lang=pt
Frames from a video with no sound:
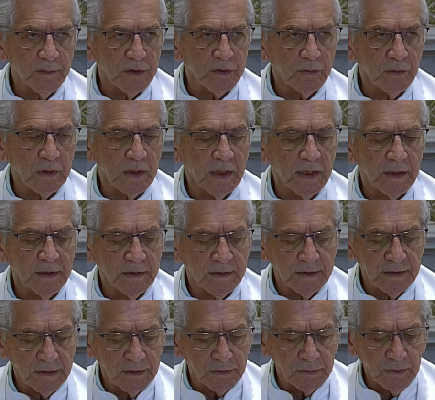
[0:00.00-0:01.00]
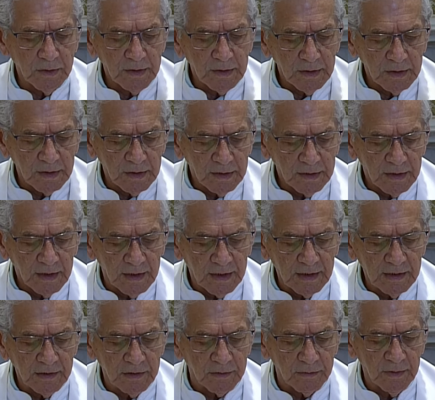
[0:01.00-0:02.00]
machucadas em sua
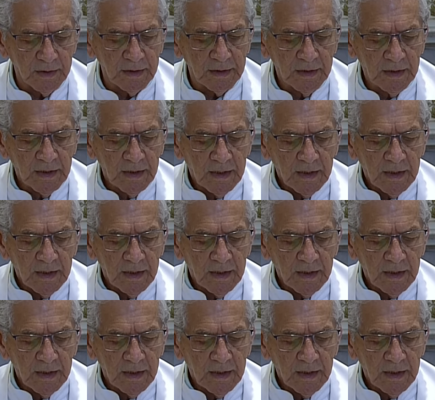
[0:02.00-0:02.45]
dignidade, né?